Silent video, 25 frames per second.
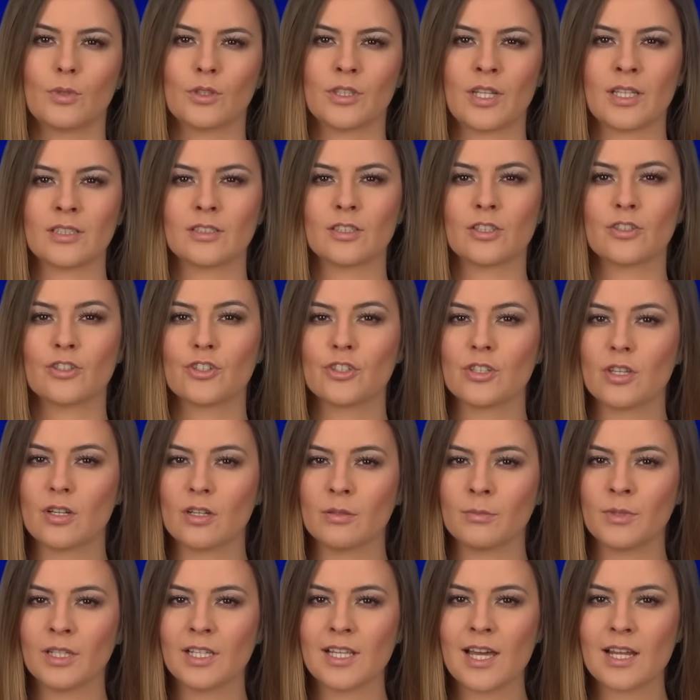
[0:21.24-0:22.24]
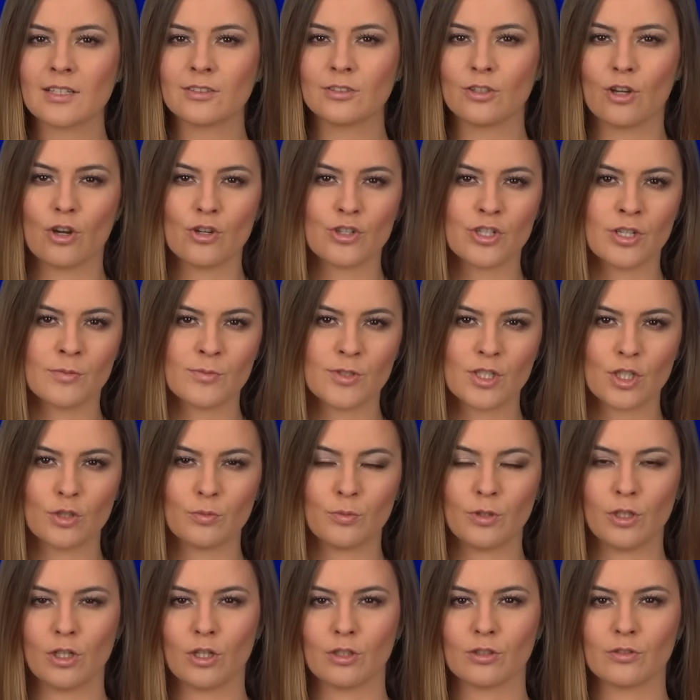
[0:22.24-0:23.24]
Ponad 4 miliardy
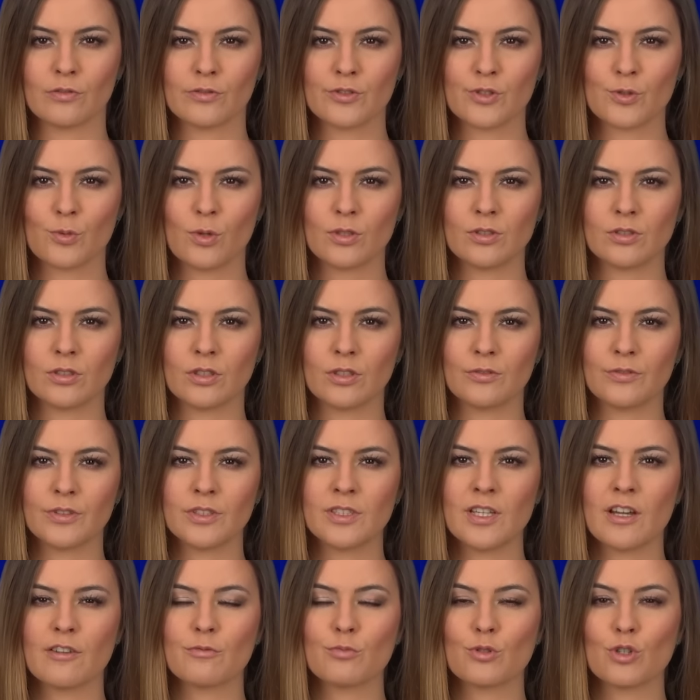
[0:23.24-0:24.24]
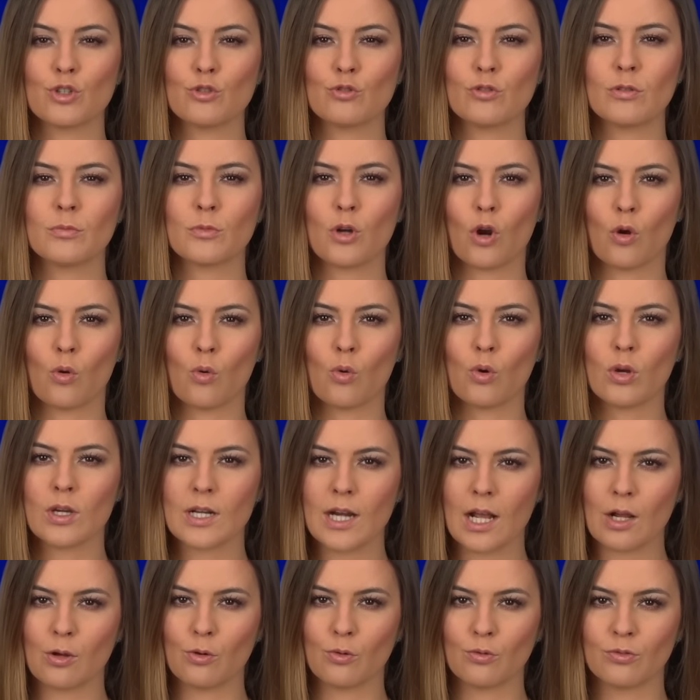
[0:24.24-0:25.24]
800 milionów złotych wyda w przyszłym roku
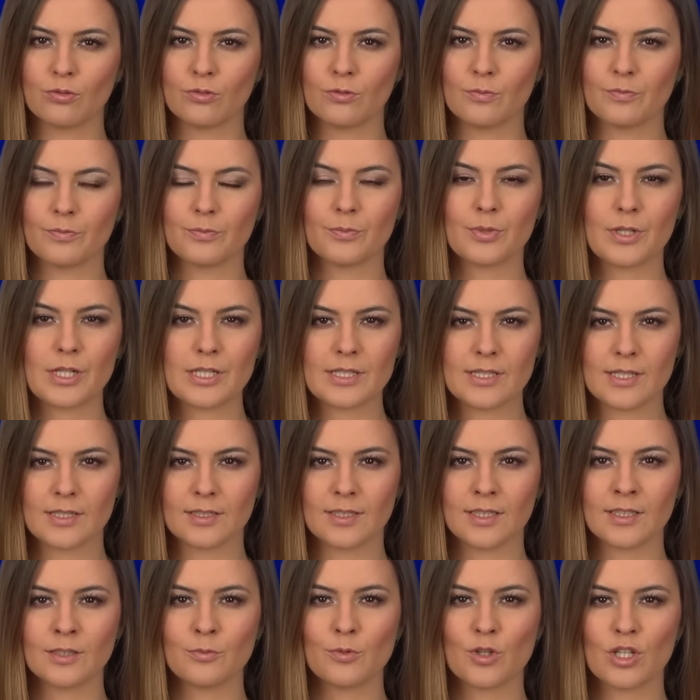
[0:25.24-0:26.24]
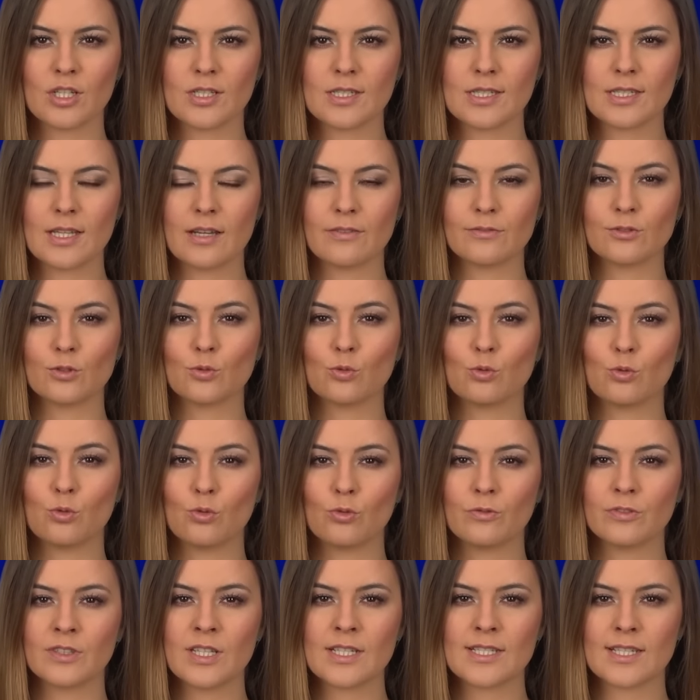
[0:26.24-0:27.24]
Kraków. Prezydent przedstawił
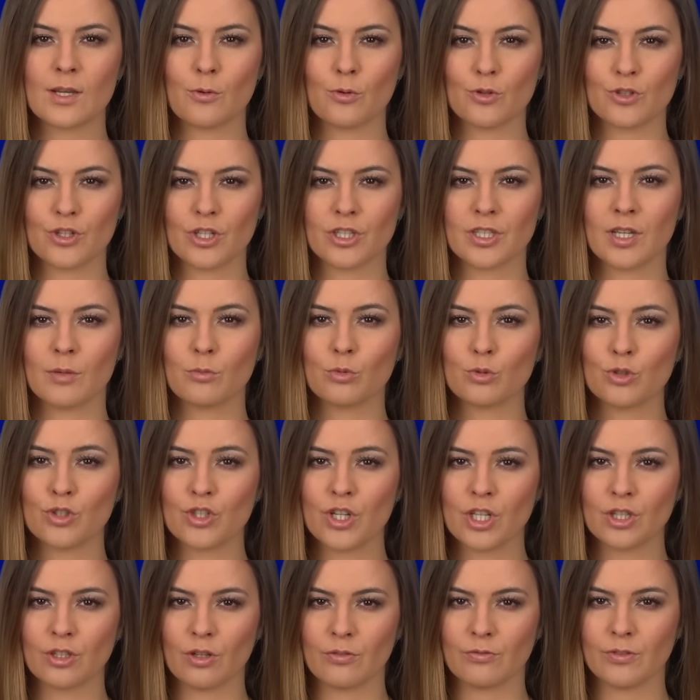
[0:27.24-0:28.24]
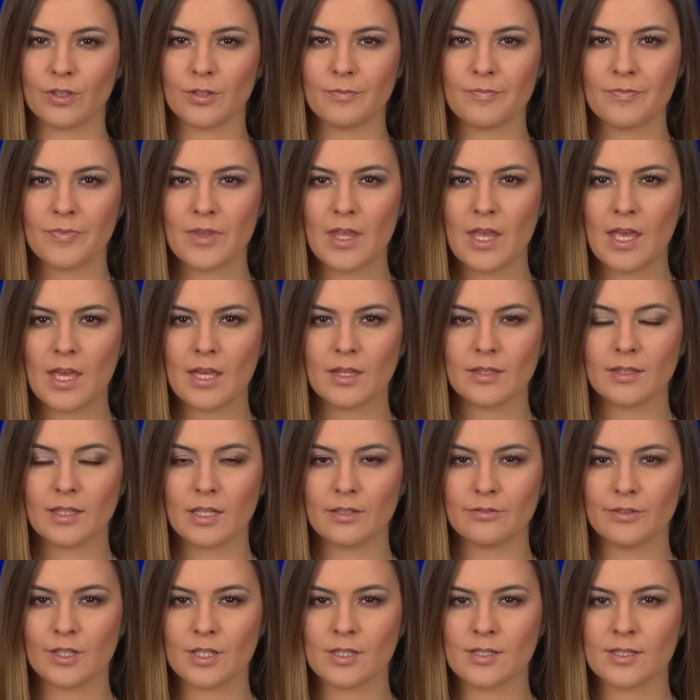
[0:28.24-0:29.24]
główne założenia budżetowe.
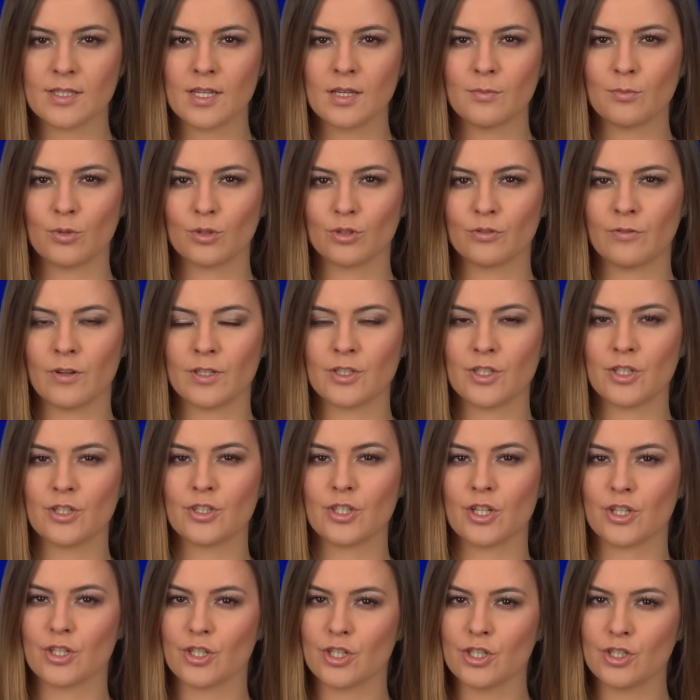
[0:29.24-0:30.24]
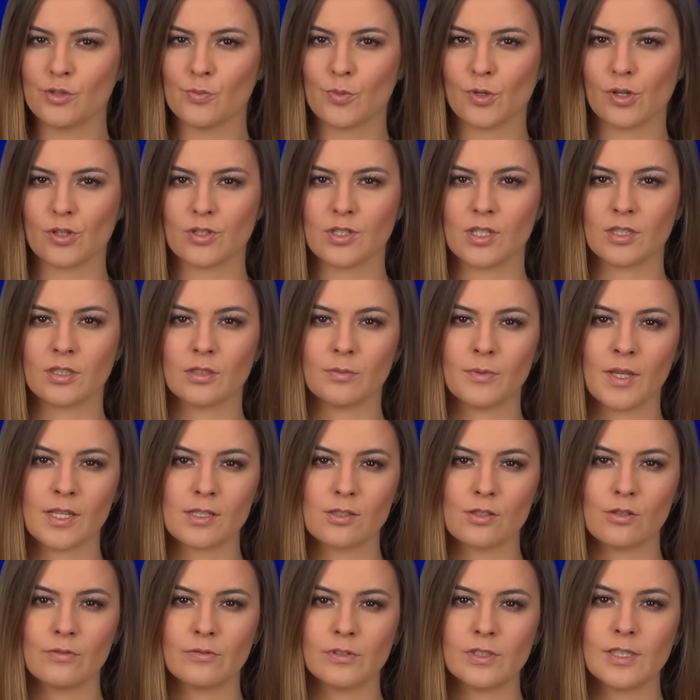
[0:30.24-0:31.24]
Najwięcej, bo 26%
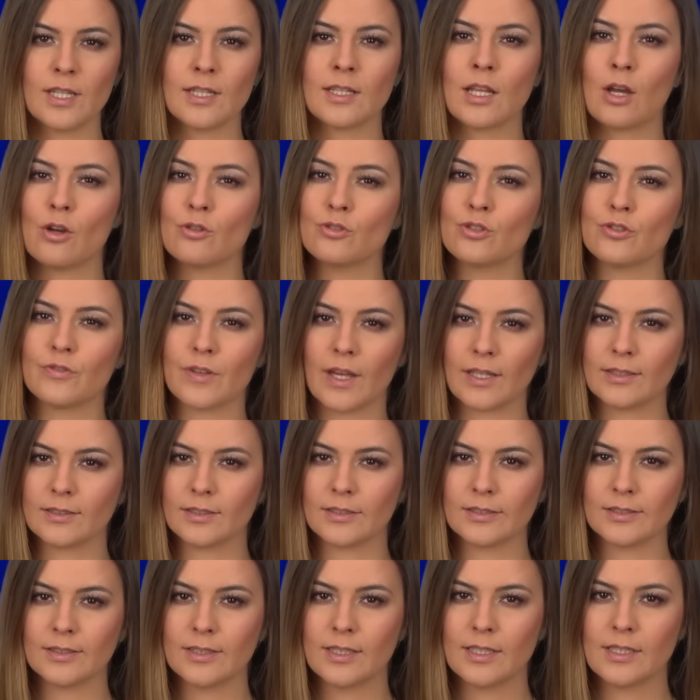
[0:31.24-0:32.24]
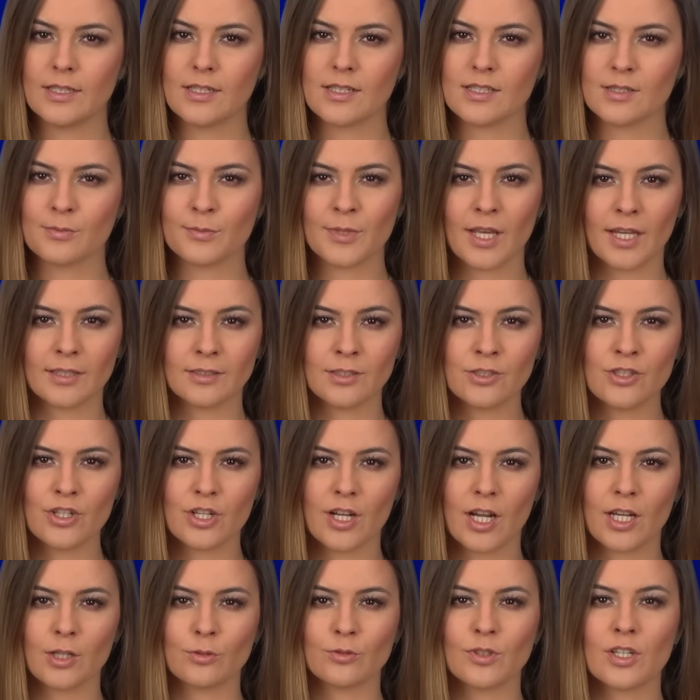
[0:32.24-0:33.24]
miasto wyda na oświatę. Zmiany
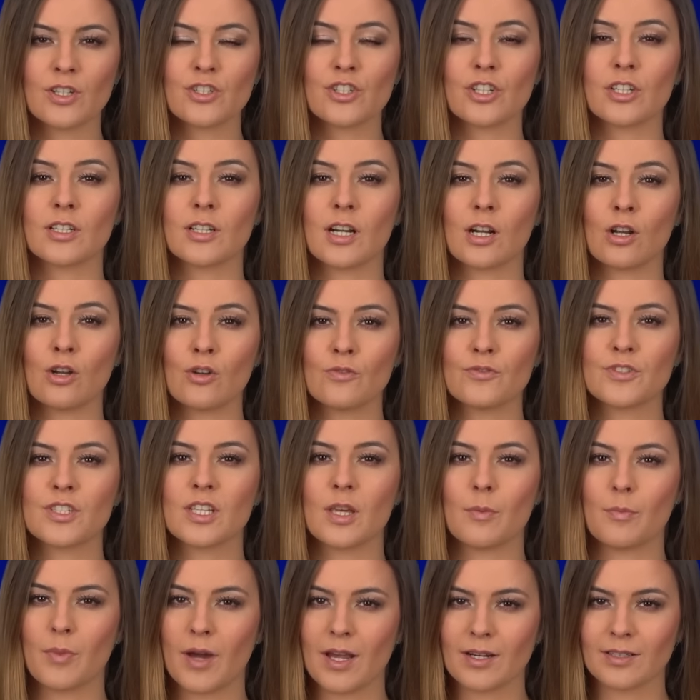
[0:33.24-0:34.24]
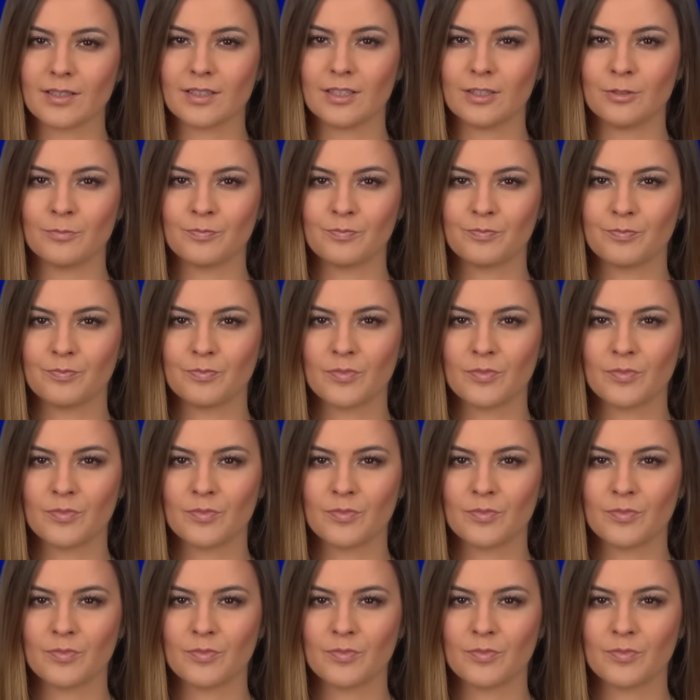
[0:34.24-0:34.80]
czekają także krakowskie parki.